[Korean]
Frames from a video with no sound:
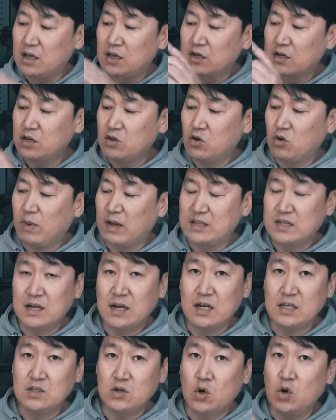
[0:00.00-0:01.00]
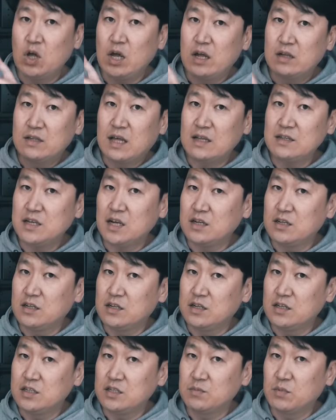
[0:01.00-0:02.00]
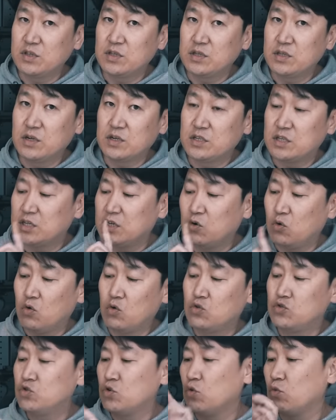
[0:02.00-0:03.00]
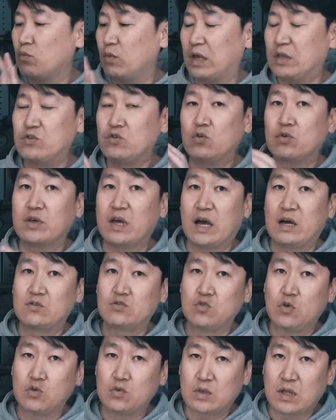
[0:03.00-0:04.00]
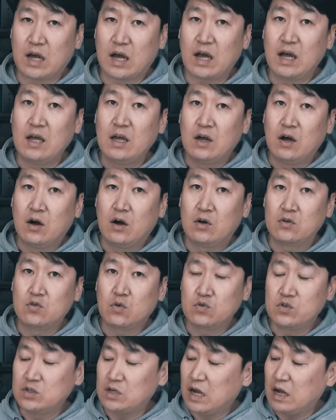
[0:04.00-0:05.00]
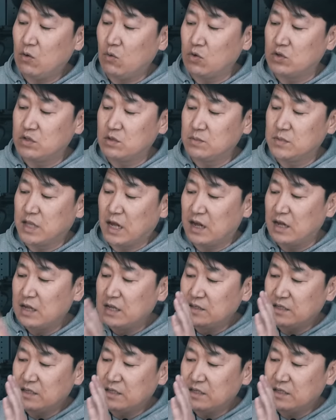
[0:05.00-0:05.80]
그리고 마찬가지로 탄창 릴리즈 버튼 역시 오른쪽, 왼쪽, 양쪽 다 어, 소지를 하고 있습니다.